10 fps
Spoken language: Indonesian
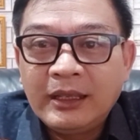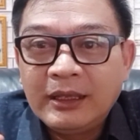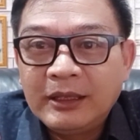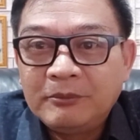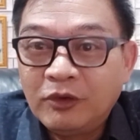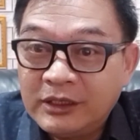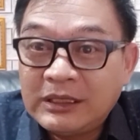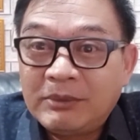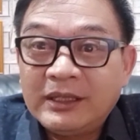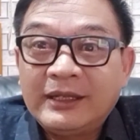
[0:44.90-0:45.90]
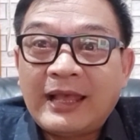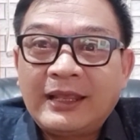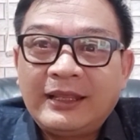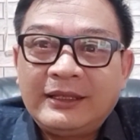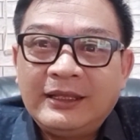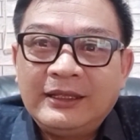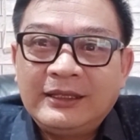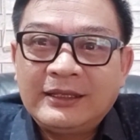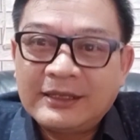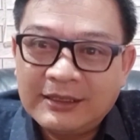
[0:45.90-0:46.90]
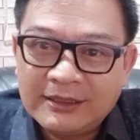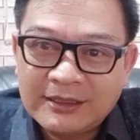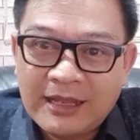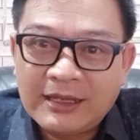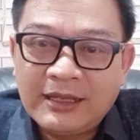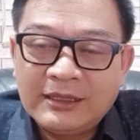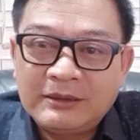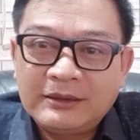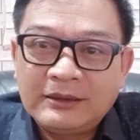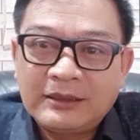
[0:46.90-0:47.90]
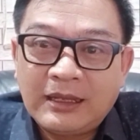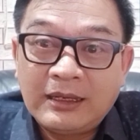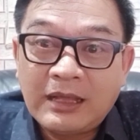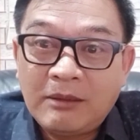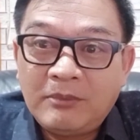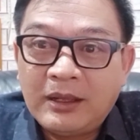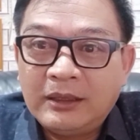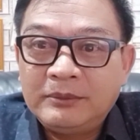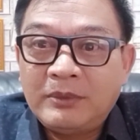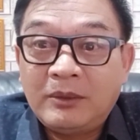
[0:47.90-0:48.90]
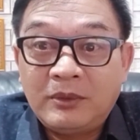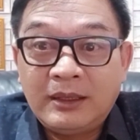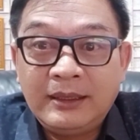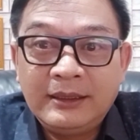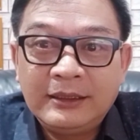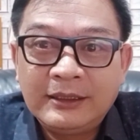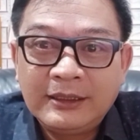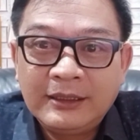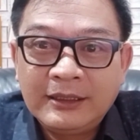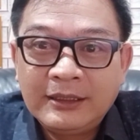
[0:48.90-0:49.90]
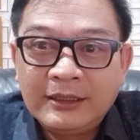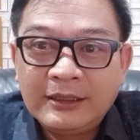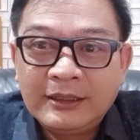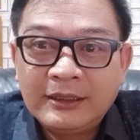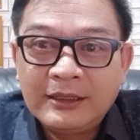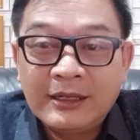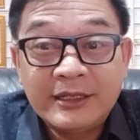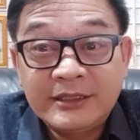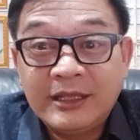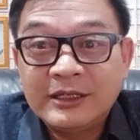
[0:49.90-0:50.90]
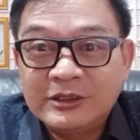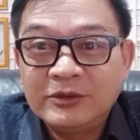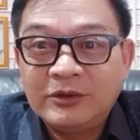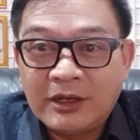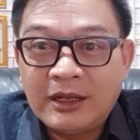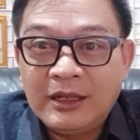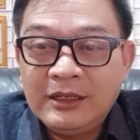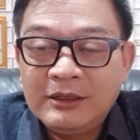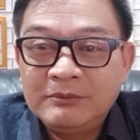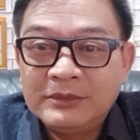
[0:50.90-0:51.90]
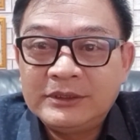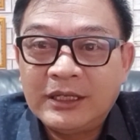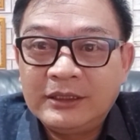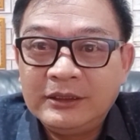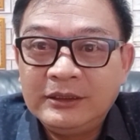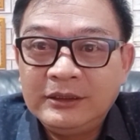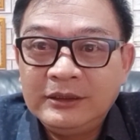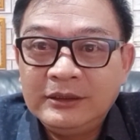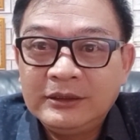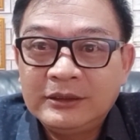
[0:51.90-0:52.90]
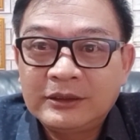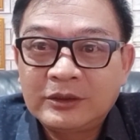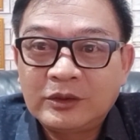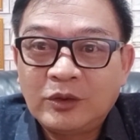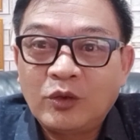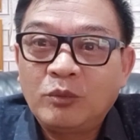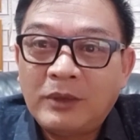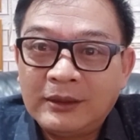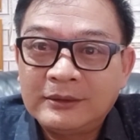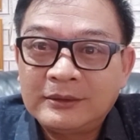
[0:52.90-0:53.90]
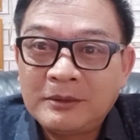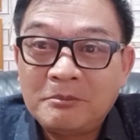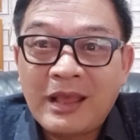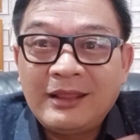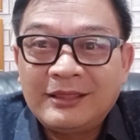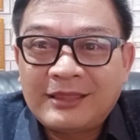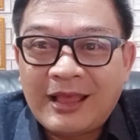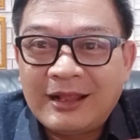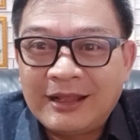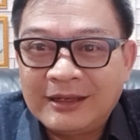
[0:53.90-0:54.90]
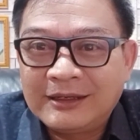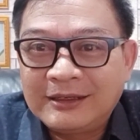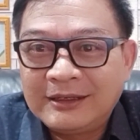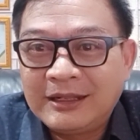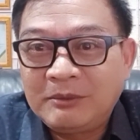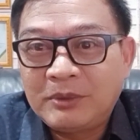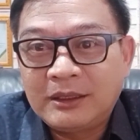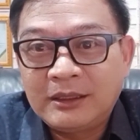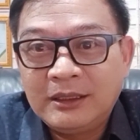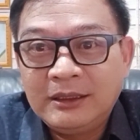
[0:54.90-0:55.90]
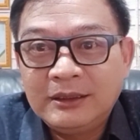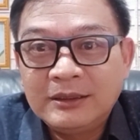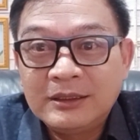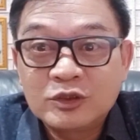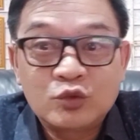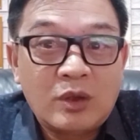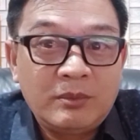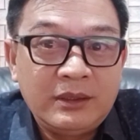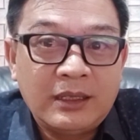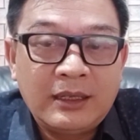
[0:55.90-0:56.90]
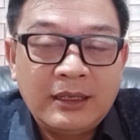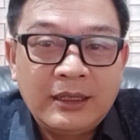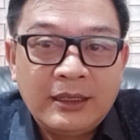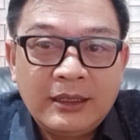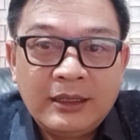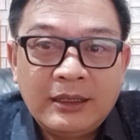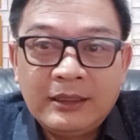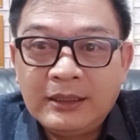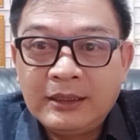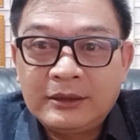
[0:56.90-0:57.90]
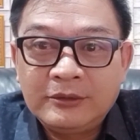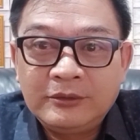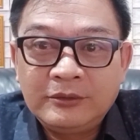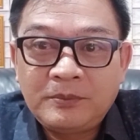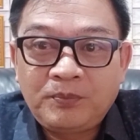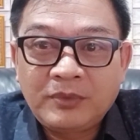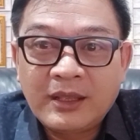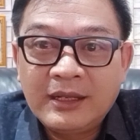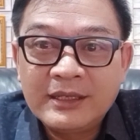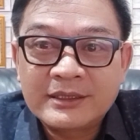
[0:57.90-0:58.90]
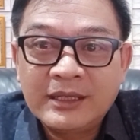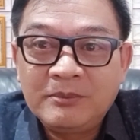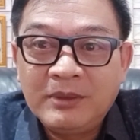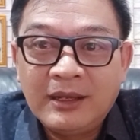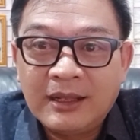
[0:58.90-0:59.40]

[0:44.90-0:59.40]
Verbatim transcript: Mungkin sahabat ini kaget ya kaget ada kabar bahwa Lesti Kejora menjadi korban main tangan daripada eh, suaminya yaitu Rizky Bilar.